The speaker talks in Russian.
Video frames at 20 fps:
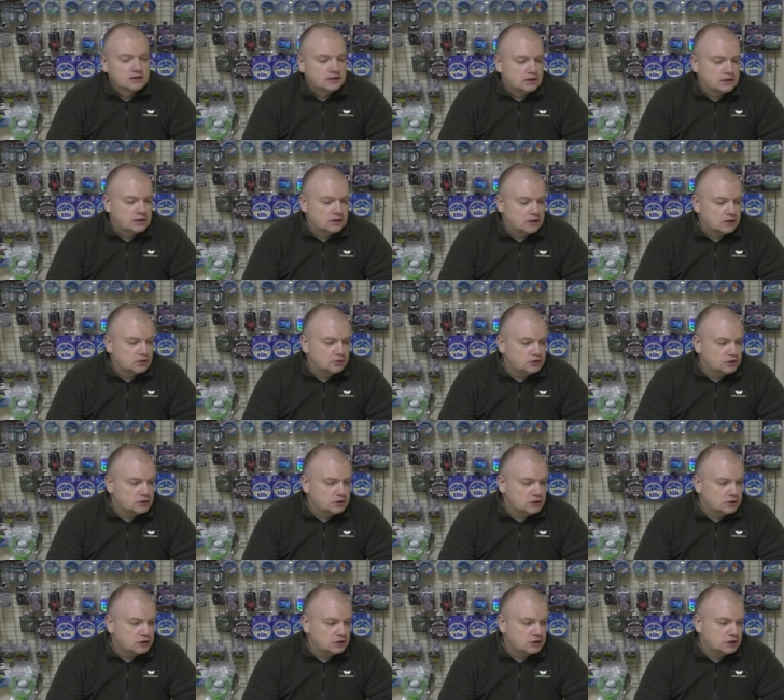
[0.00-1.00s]
э,
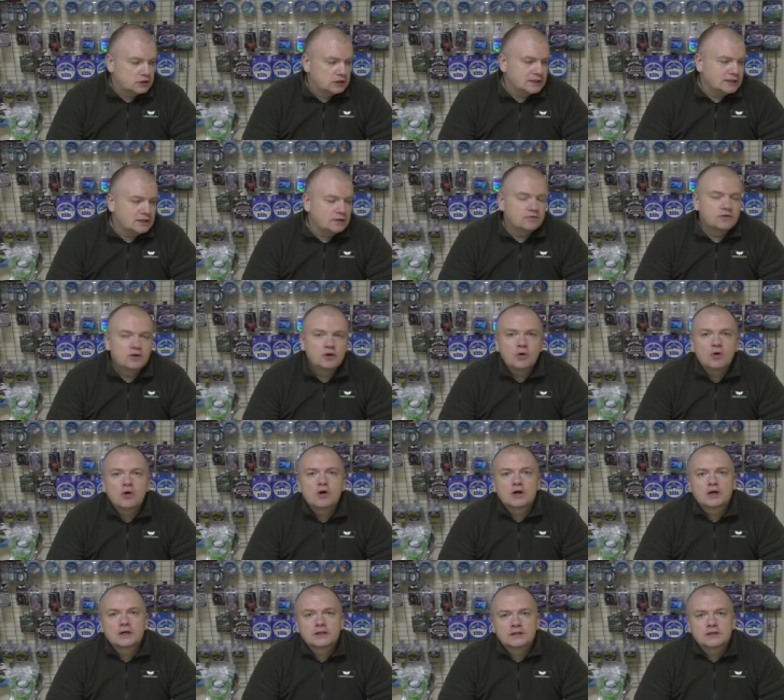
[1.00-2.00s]
удилища не в
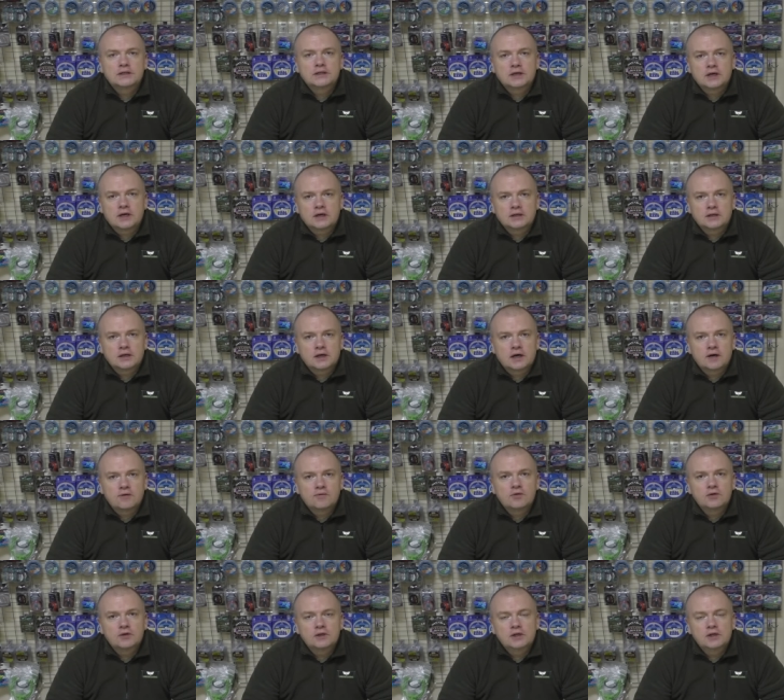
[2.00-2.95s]
легкости как таковой,